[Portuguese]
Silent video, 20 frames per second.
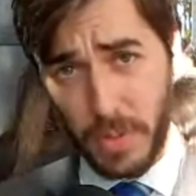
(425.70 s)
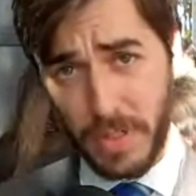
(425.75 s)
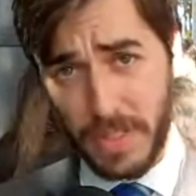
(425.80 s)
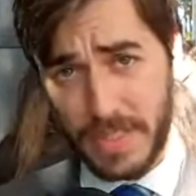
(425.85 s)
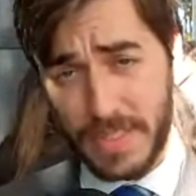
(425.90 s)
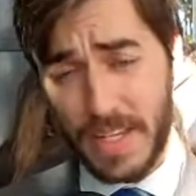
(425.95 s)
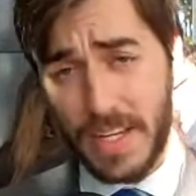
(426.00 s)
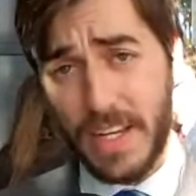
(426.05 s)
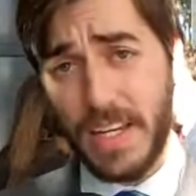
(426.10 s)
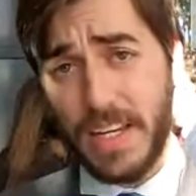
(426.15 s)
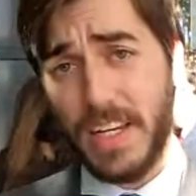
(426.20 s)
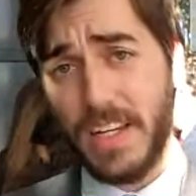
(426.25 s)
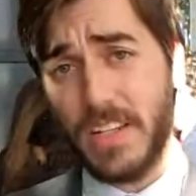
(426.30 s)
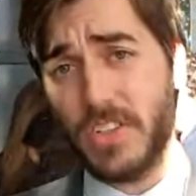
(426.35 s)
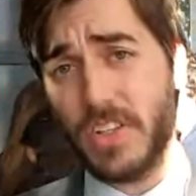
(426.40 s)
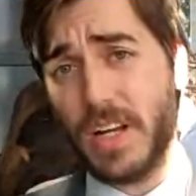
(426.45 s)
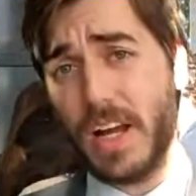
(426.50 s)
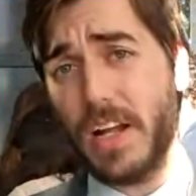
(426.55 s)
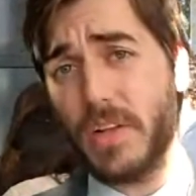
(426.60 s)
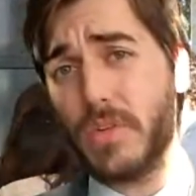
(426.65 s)
dois
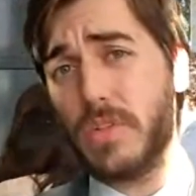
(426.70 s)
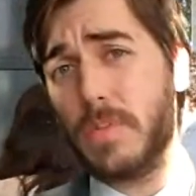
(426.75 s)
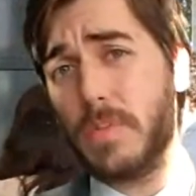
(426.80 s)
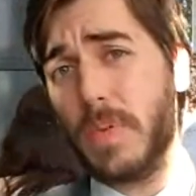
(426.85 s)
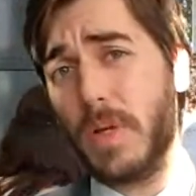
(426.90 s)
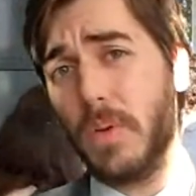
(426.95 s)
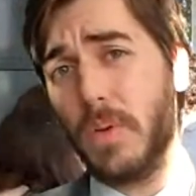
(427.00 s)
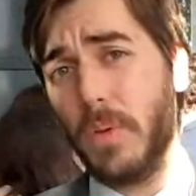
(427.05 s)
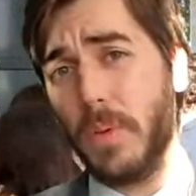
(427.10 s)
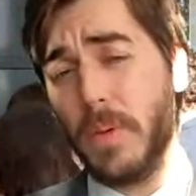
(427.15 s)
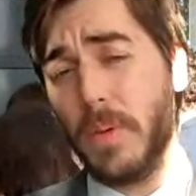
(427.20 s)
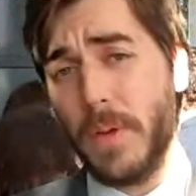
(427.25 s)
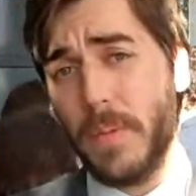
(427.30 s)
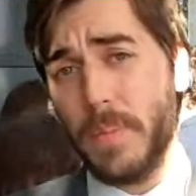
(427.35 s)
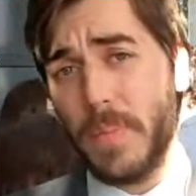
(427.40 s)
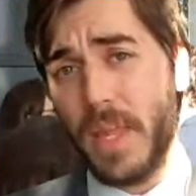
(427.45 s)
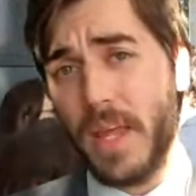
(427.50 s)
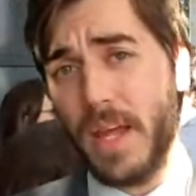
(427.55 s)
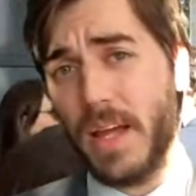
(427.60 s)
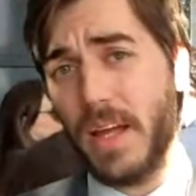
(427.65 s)
indicados pelo uh,
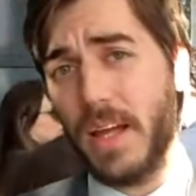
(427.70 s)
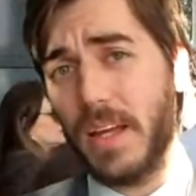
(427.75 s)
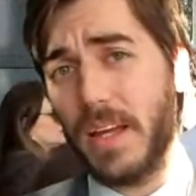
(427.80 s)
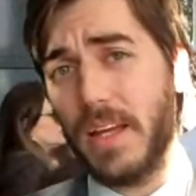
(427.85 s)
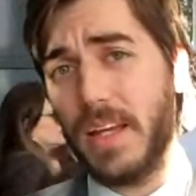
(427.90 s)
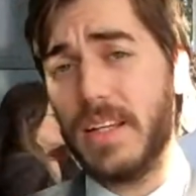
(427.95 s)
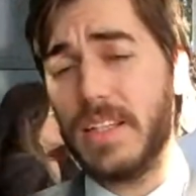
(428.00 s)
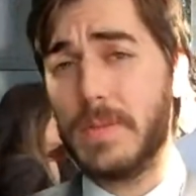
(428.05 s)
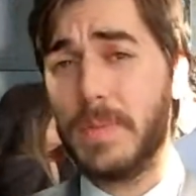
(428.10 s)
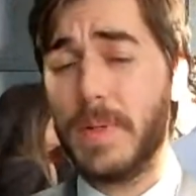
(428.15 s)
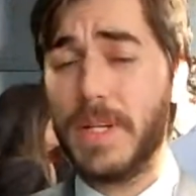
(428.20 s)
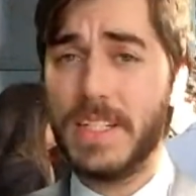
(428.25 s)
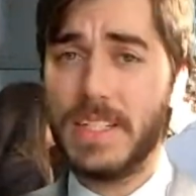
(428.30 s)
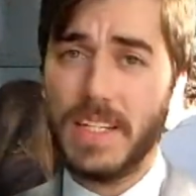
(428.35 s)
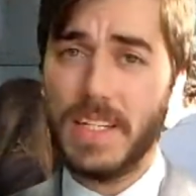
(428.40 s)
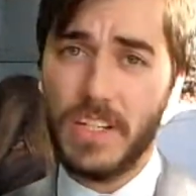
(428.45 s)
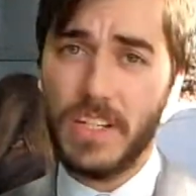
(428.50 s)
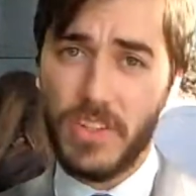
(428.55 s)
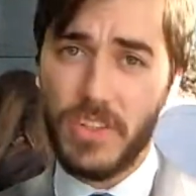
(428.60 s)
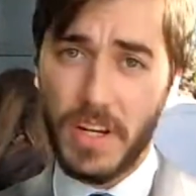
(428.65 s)

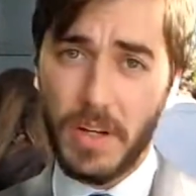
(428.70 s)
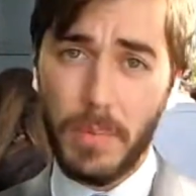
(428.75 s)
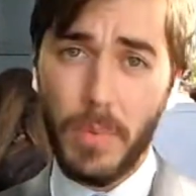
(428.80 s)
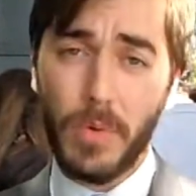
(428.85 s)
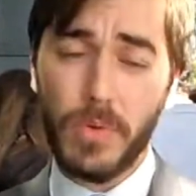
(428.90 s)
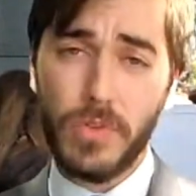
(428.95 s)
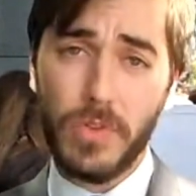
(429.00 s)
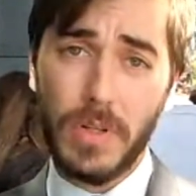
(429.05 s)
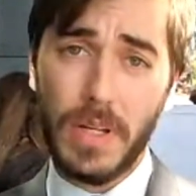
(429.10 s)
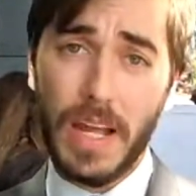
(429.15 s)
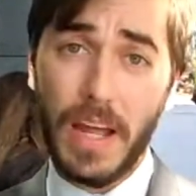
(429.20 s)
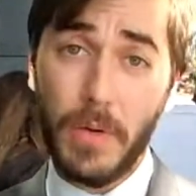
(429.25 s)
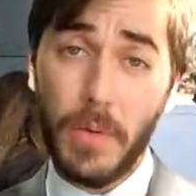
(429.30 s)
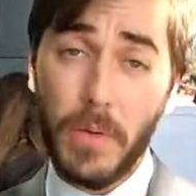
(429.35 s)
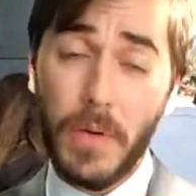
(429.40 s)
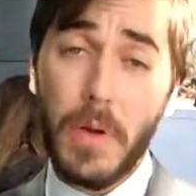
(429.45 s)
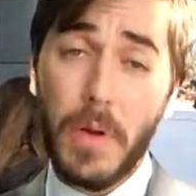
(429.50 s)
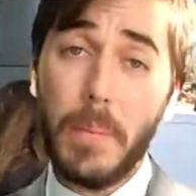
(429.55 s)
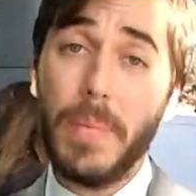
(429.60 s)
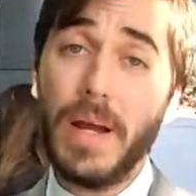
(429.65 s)
ex-presidente Jair Bolsonaro.